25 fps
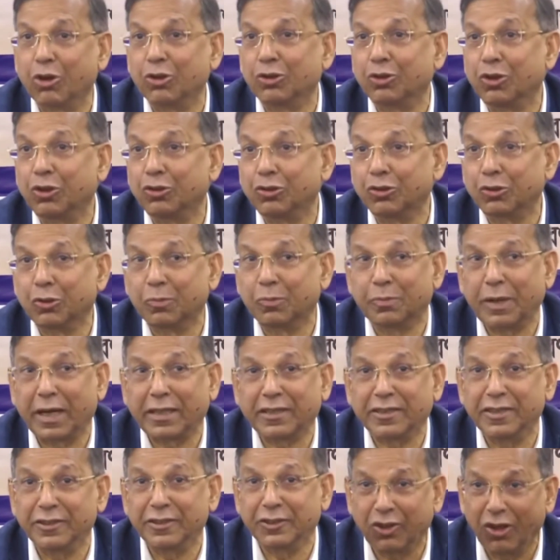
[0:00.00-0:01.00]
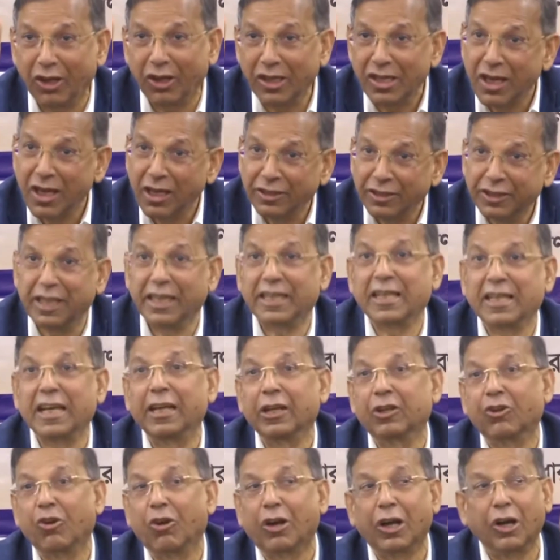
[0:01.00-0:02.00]
গণতন্ত্র প্র্যাকটিস হয়
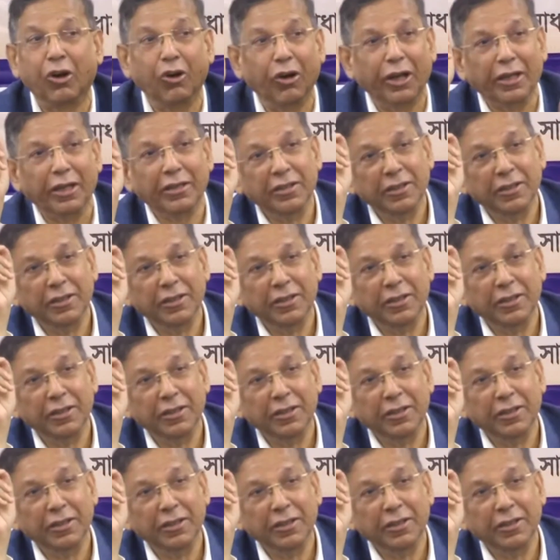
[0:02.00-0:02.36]
সেখানে করা